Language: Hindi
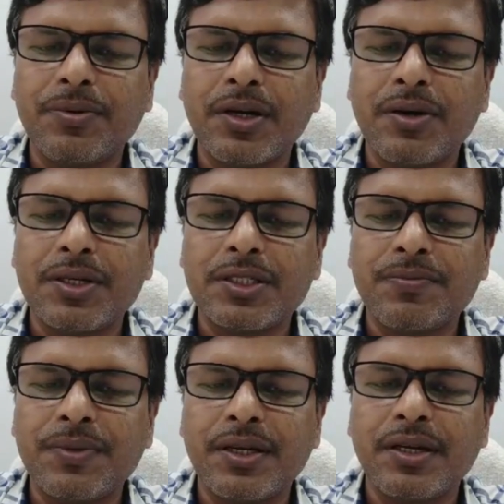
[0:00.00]
फोर आवर्स
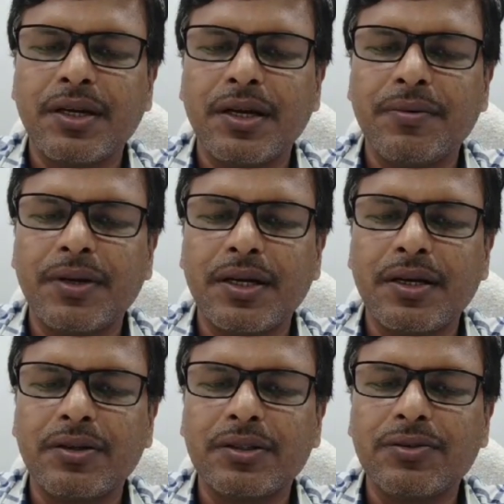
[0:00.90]
में हमारा
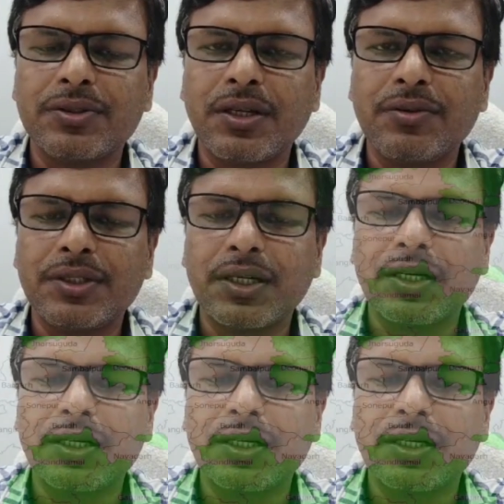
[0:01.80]
नॉर्थ कोस्टल विशाखा